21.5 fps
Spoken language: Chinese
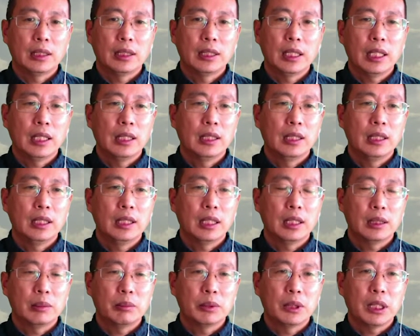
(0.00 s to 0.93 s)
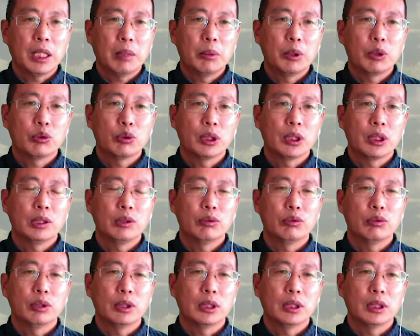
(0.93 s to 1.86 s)
电力啊什么的还没说清
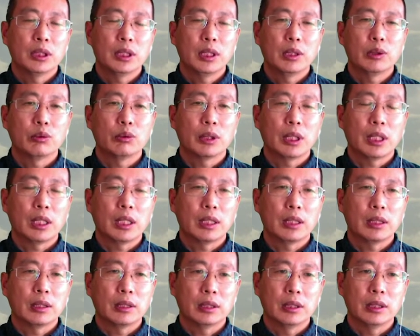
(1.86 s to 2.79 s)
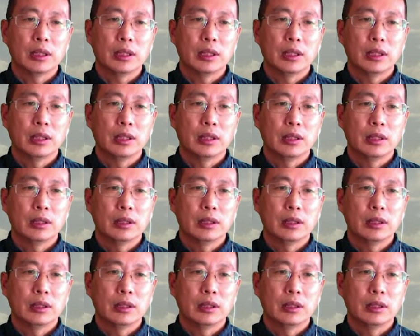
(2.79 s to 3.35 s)
楚。这种呢，那